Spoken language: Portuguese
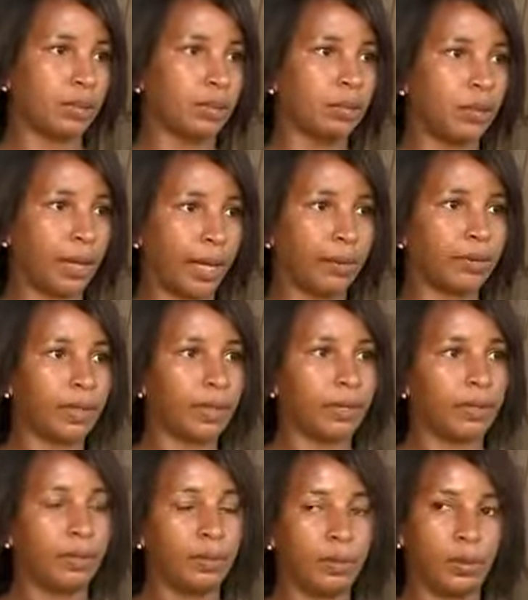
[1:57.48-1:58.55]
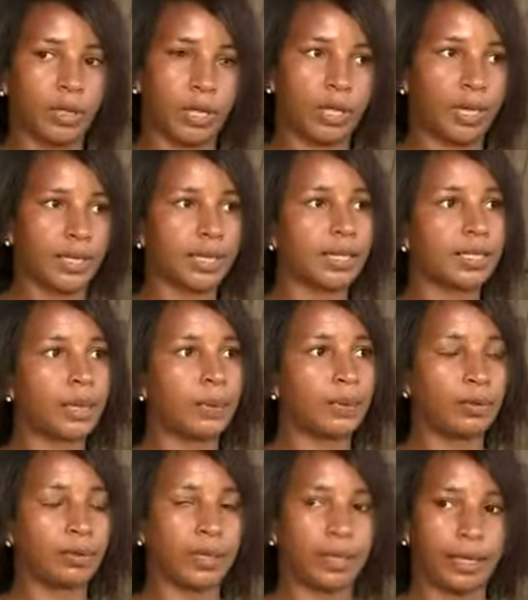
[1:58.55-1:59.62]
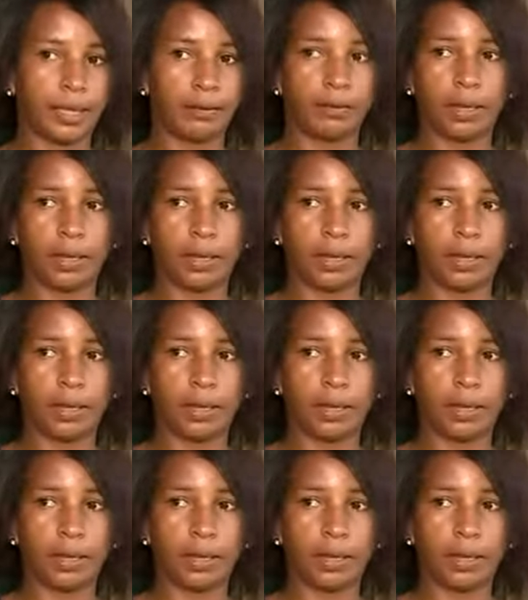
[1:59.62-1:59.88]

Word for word: cima do carro, né? Porque criança sabe quando é, ah, é, né, é